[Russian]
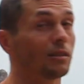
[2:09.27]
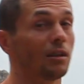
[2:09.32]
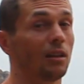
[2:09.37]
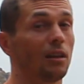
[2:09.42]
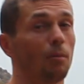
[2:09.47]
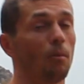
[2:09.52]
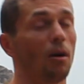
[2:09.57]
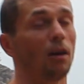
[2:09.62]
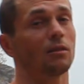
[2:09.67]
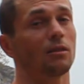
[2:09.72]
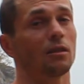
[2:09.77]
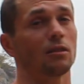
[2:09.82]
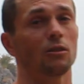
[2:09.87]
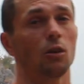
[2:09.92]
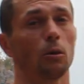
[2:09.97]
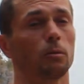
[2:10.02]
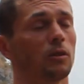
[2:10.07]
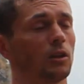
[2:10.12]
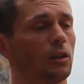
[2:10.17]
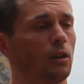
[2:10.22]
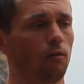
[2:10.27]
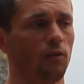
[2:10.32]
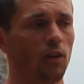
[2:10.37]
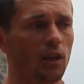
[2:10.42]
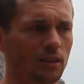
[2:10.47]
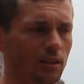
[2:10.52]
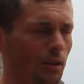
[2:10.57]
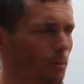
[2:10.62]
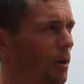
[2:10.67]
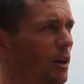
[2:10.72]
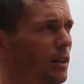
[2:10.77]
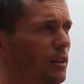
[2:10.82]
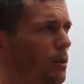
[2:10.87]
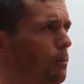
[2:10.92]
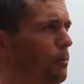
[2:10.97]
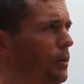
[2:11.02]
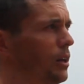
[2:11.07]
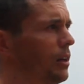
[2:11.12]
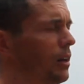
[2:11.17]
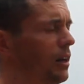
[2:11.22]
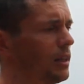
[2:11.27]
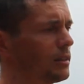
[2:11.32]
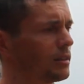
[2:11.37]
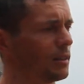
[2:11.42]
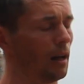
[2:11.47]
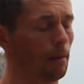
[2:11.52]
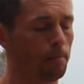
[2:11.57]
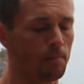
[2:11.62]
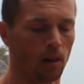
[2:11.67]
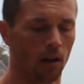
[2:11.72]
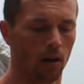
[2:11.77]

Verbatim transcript: заниматься собственным весом, это прекрасно.